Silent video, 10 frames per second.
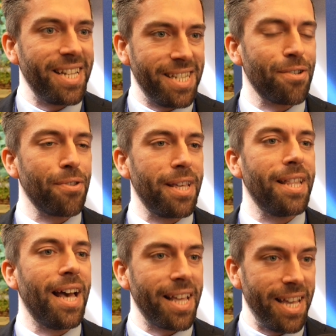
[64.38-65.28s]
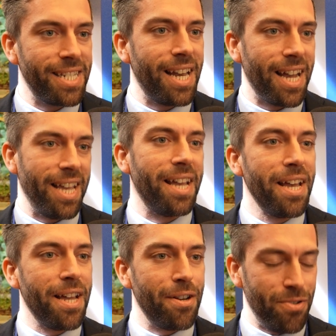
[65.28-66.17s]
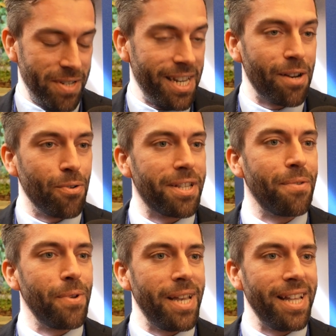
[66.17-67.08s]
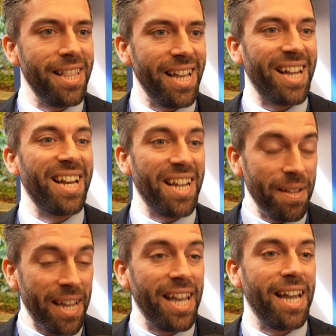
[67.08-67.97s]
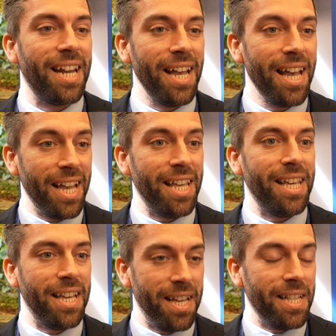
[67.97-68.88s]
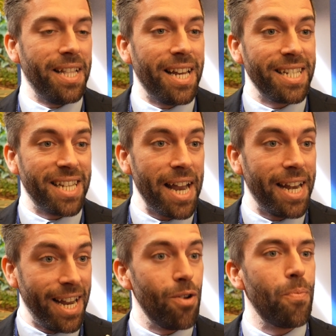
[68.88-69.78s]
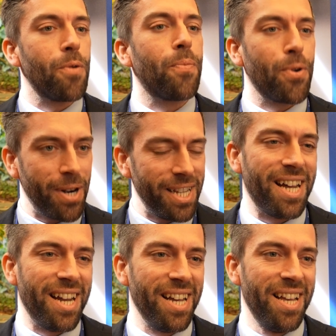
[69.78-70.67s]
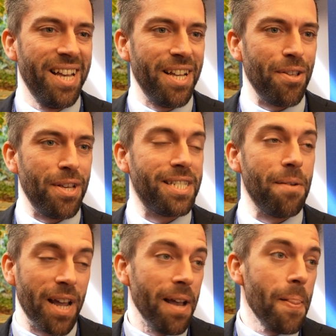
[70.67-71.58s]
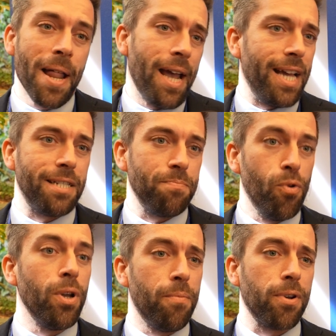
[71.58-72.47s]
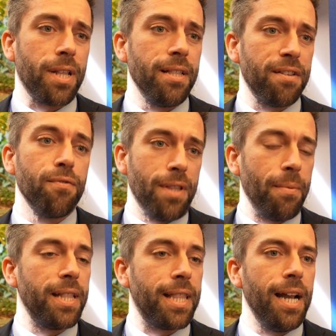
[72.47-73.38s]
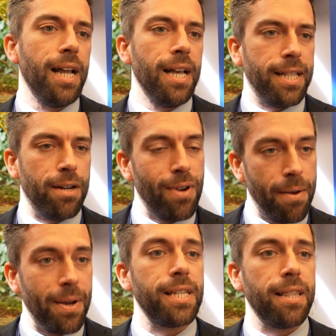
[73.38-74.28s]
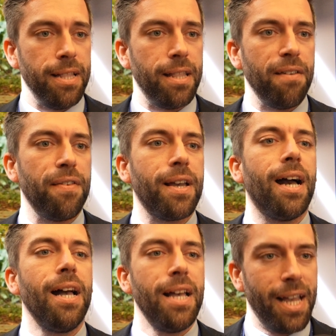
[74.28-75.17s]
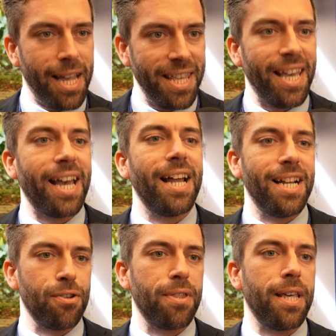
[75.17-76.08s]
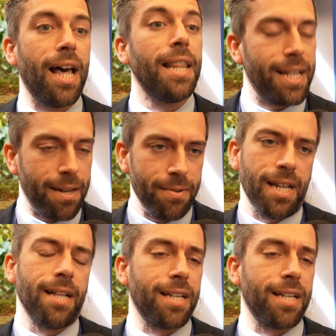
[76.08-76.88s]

esa sociedad que es la que es el contribuyente y que quiere y tiene ese anhelo por progresar. Entonces siempre es muy importante, es fundamental tener una base científica que llegue a la sociedad a través de la